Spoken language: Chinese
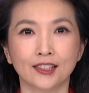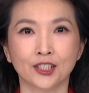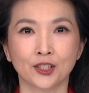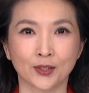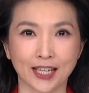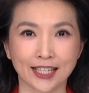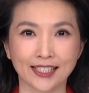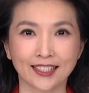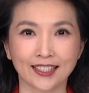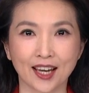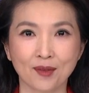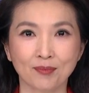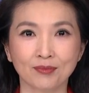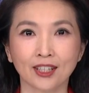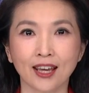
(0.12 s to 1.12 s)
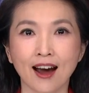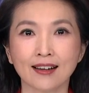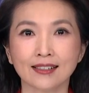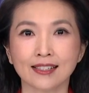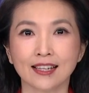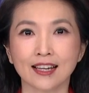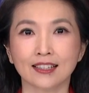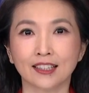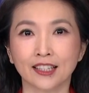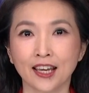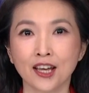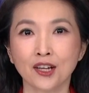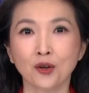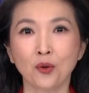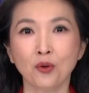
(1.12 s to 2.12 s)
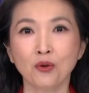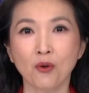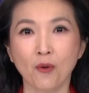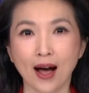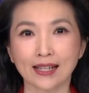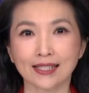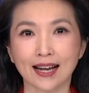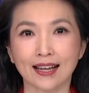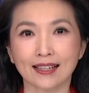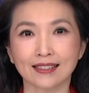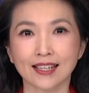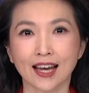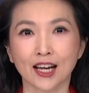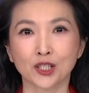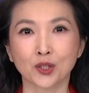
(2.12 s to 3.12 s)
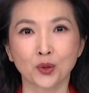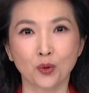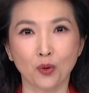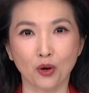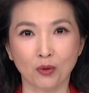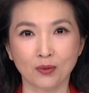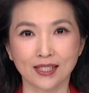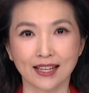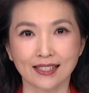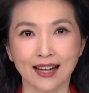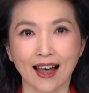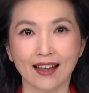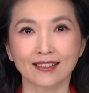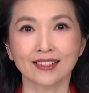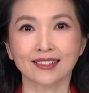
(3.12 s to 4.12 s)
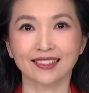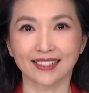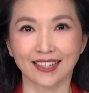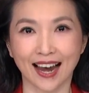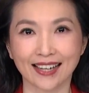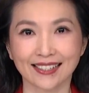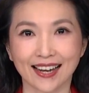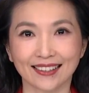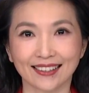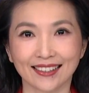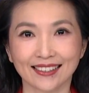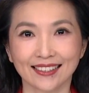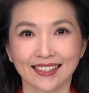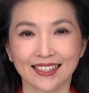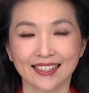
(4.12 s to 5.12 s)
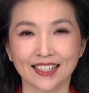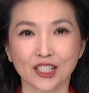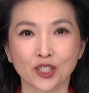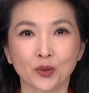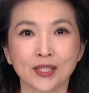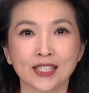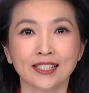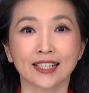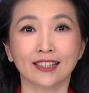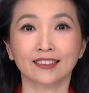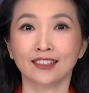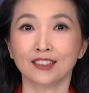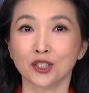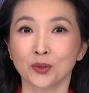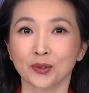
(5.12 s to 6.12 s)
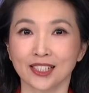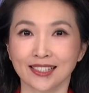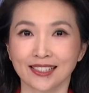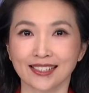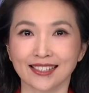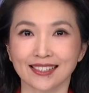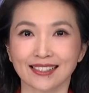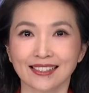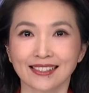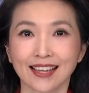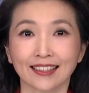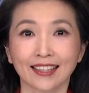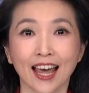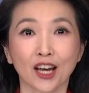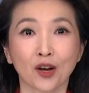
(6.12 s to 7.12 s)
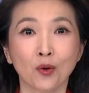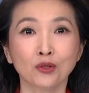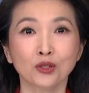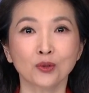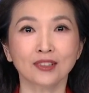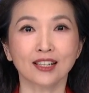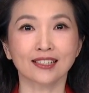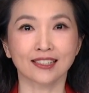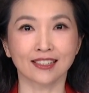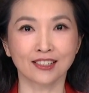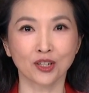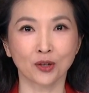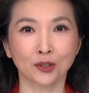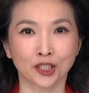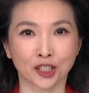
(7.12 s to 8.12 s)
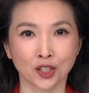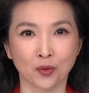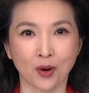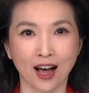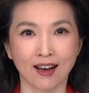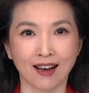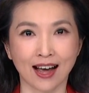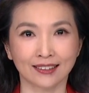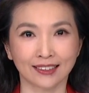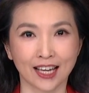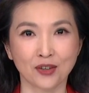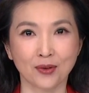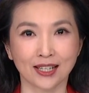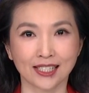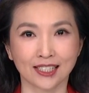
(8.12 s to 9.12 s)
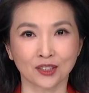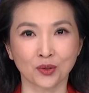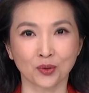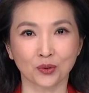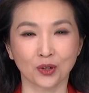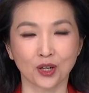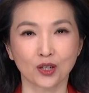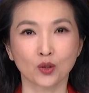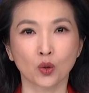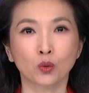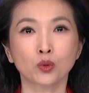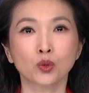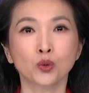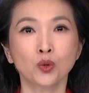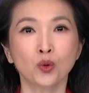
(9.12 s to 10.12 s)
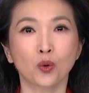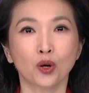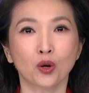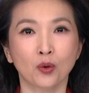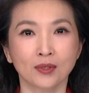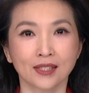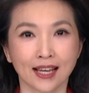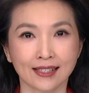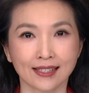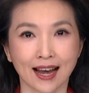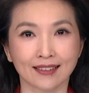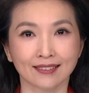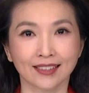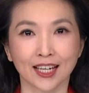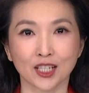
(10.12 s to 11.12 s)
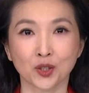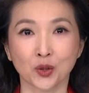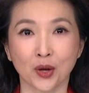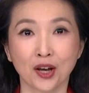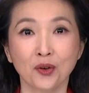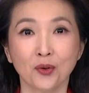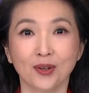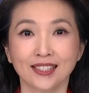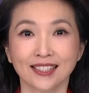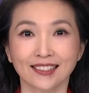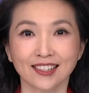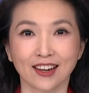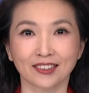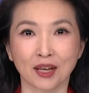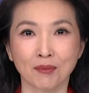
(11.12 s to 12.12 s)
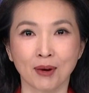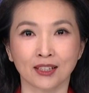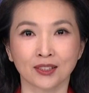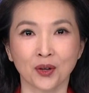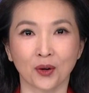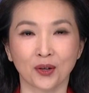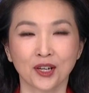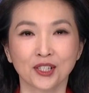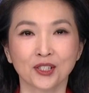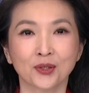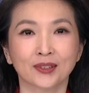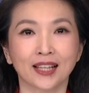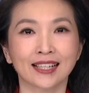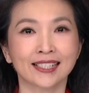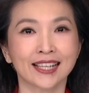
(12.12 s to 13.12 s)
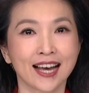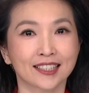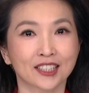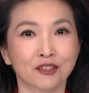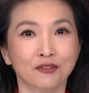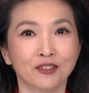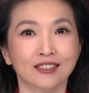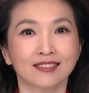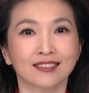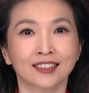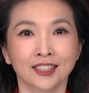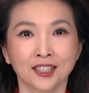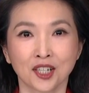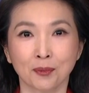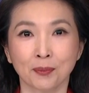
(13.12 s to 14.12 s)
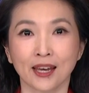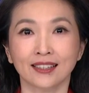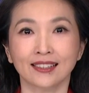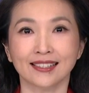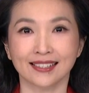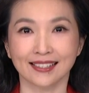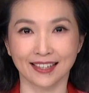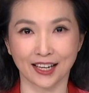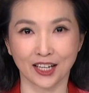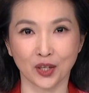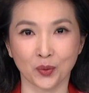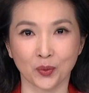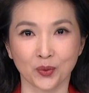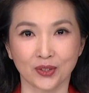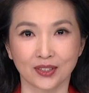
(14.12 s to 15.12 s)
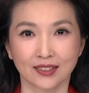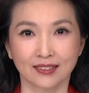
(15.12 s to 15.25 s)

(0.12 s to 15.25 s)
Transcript: 就在今天，第二届天宫画展在中国空间站正式开展了。在除夕这个特殊的日子，在太空中的神舟十五号航天员乘组从中国空间站给全国青少年朋友送来这样一份特别的新年礼物。